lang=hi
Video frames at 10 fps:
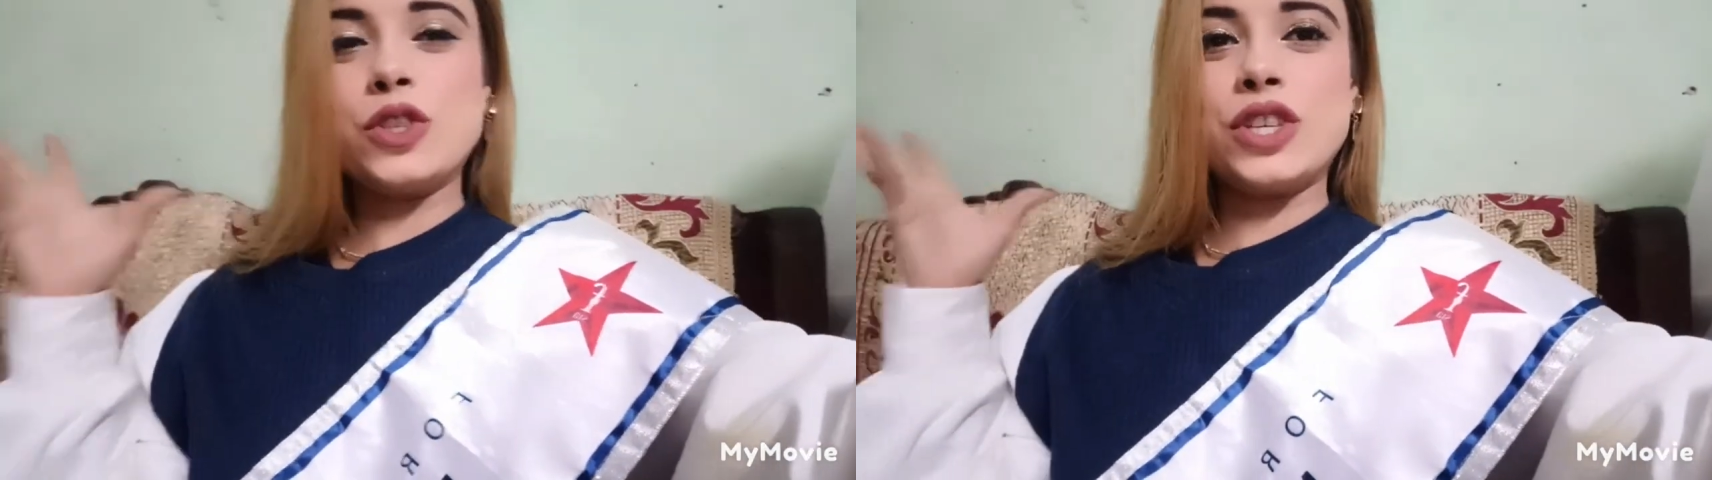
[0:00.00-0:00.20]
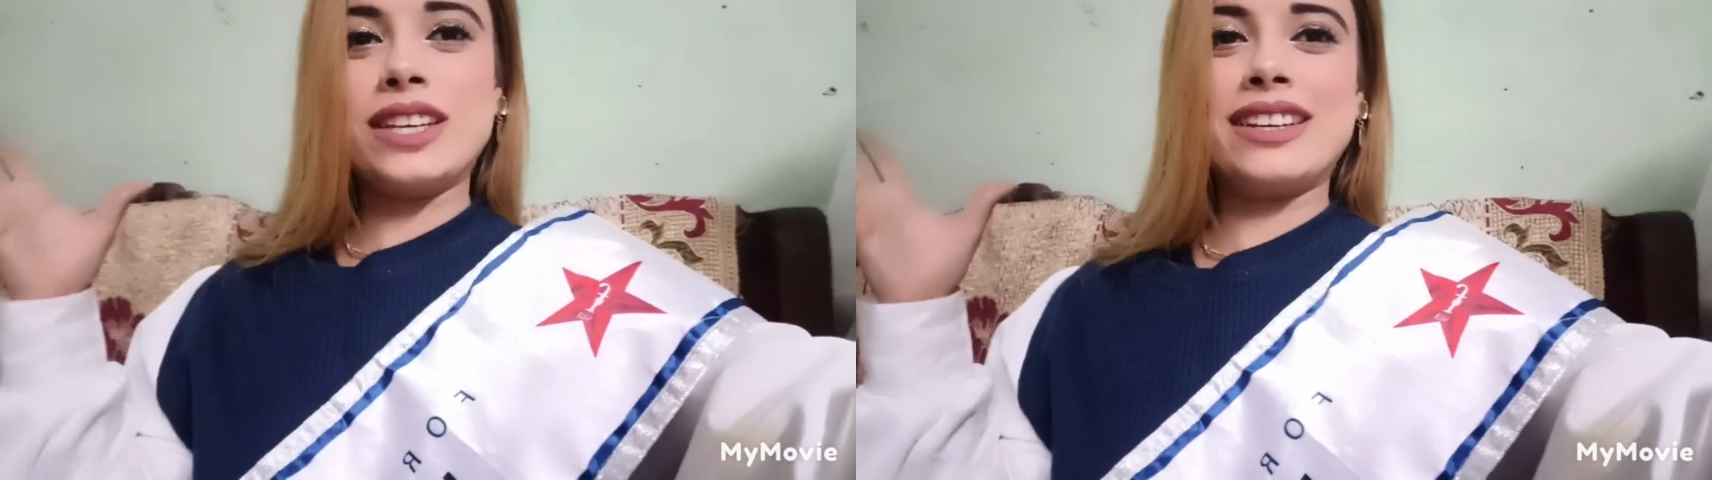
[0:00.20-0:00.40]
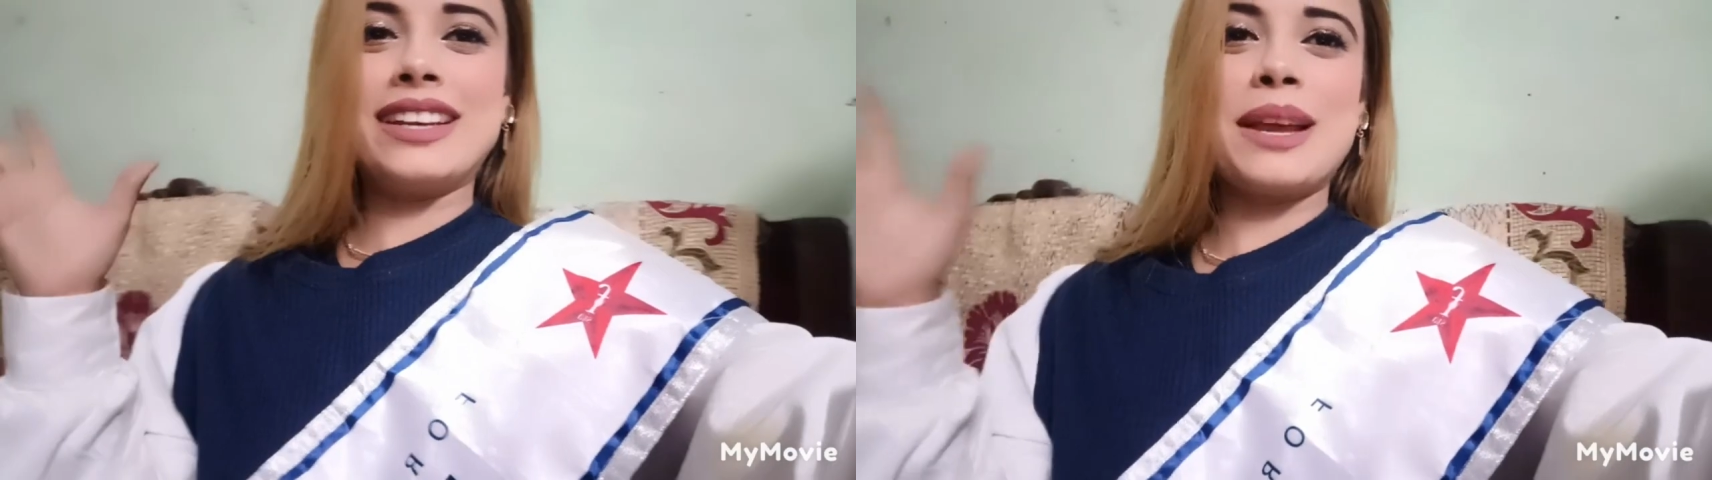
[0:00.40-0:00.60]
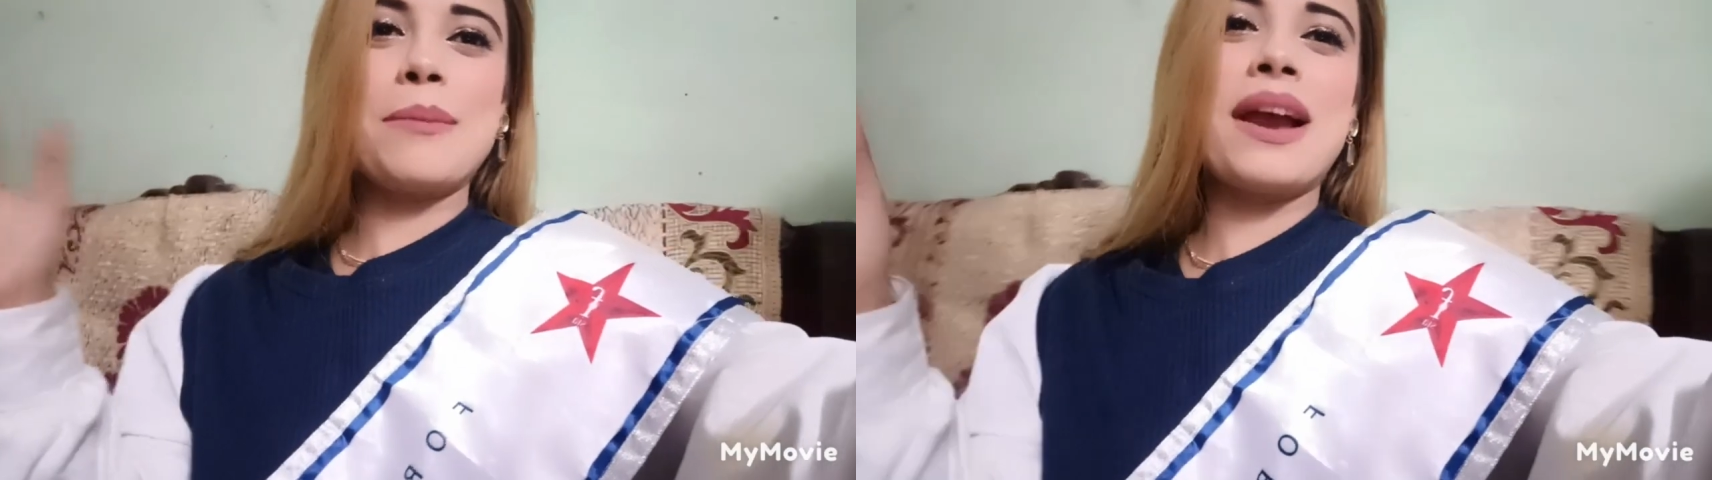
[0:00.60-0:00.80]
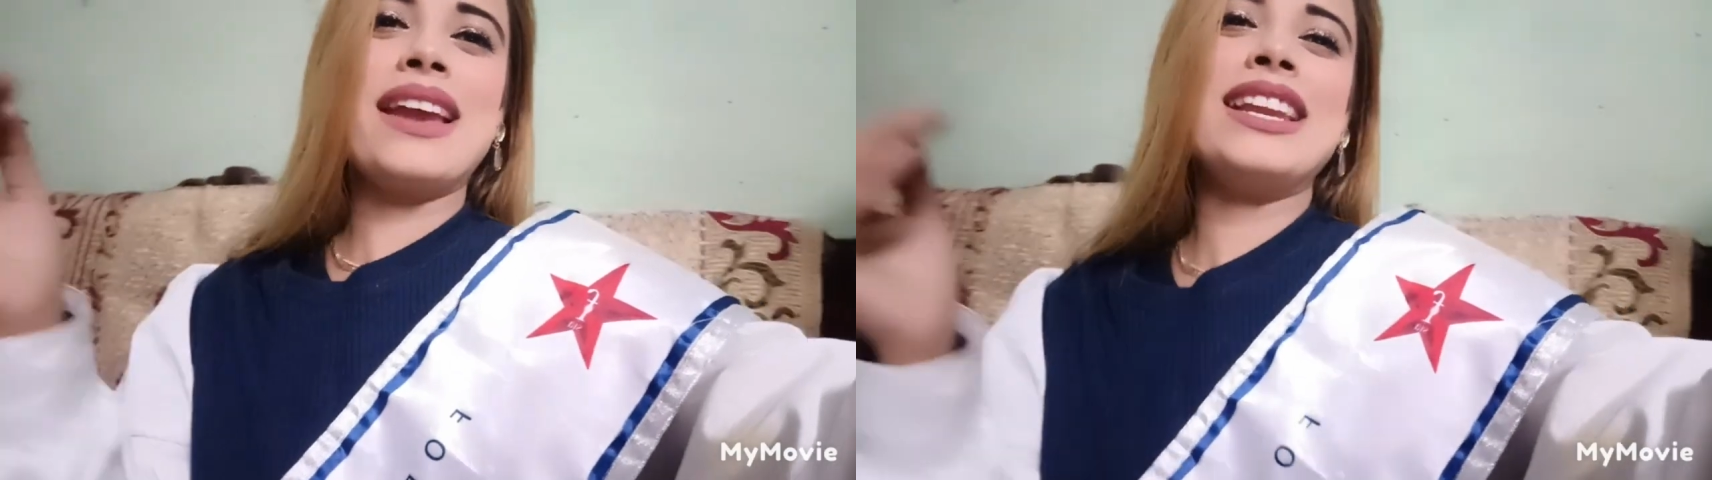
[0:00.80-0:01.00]
शेयर करना
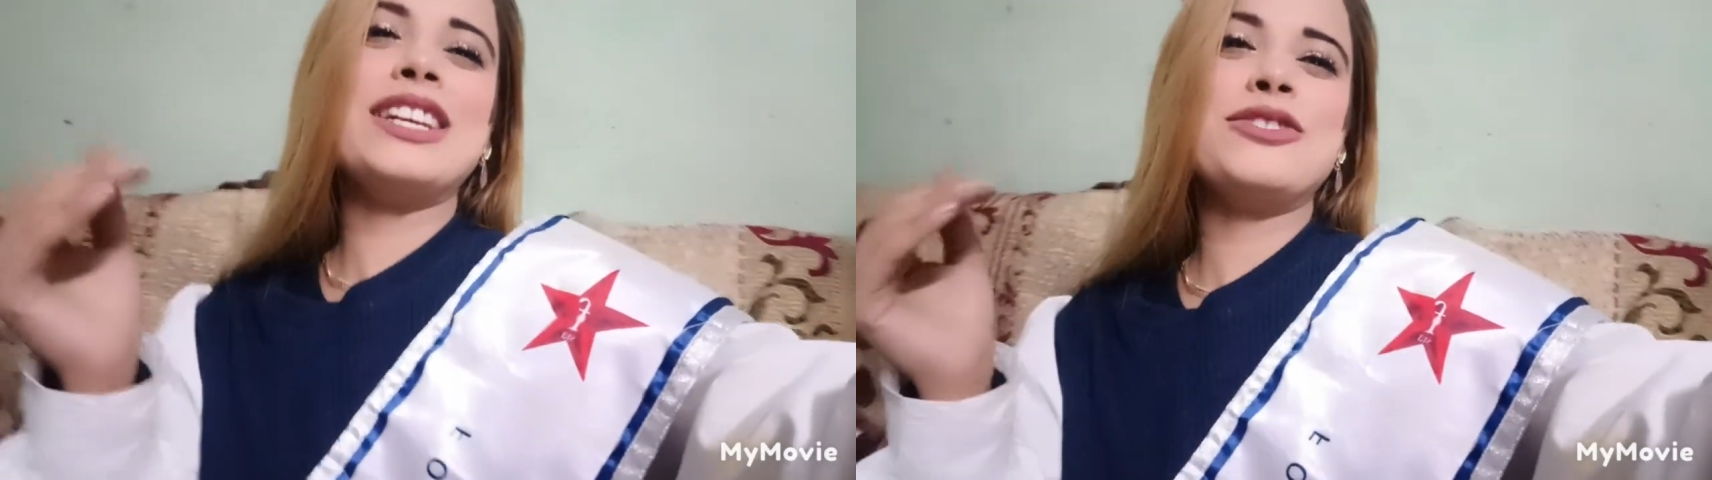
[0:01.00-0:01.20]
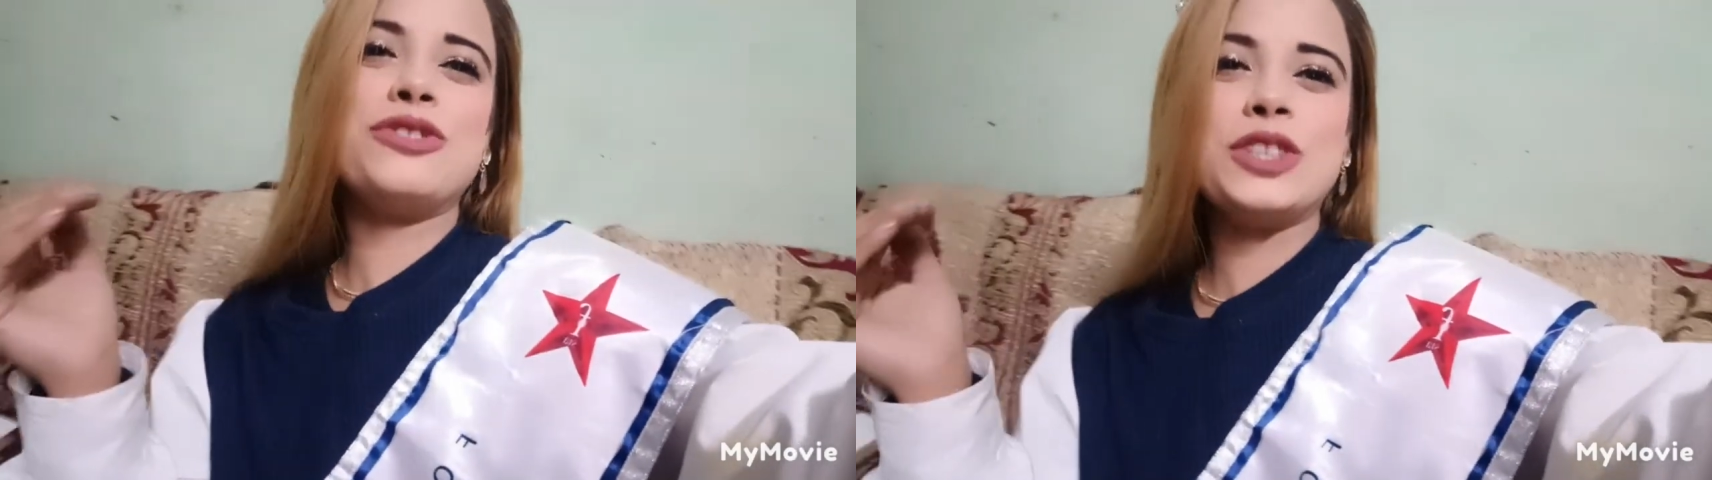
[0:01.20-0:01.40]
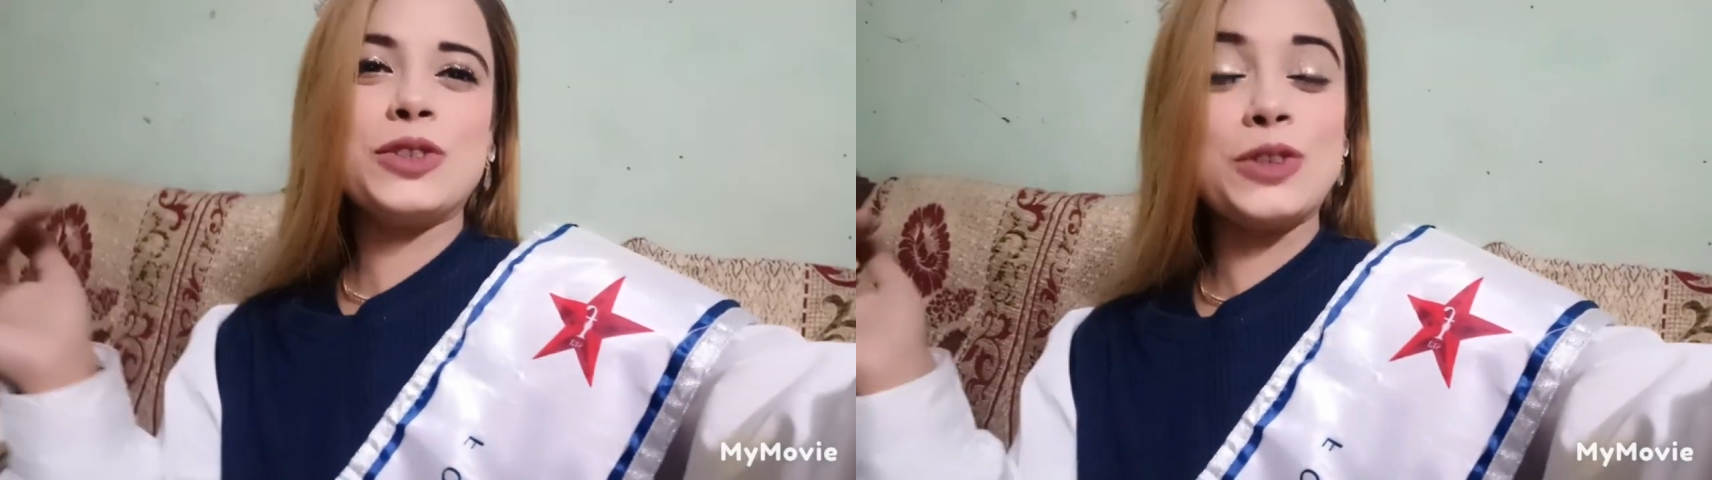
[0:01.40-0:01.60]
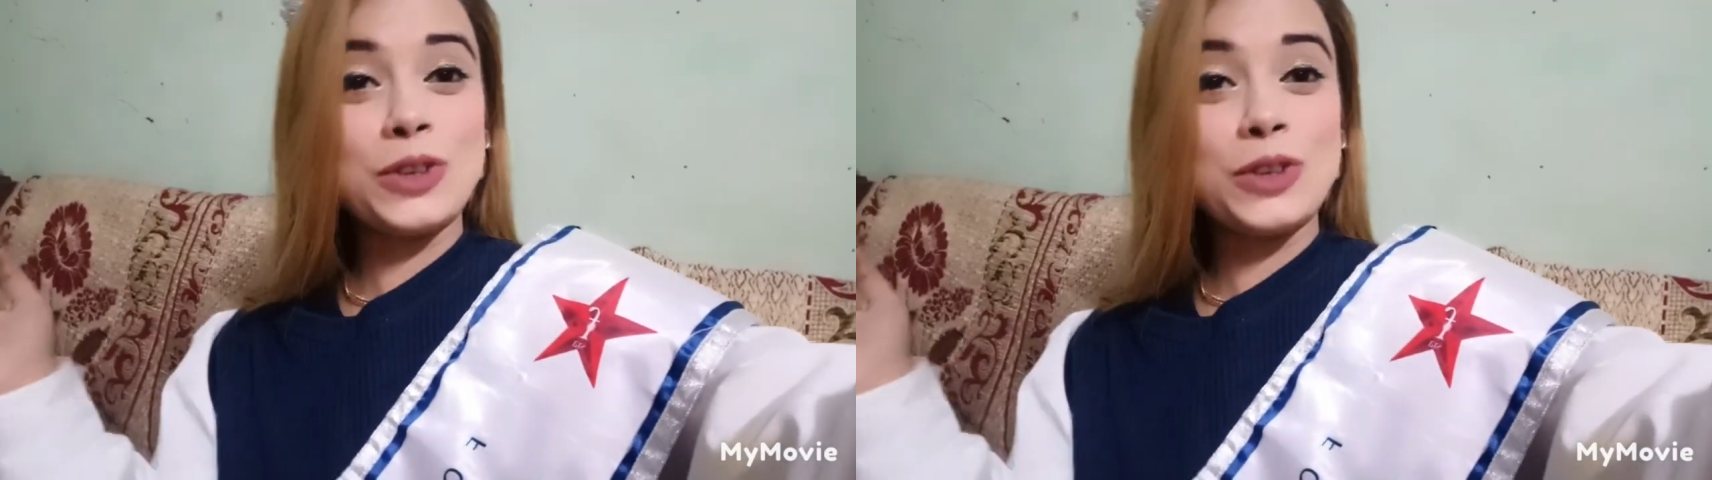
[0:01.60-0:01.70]
बाय लव यू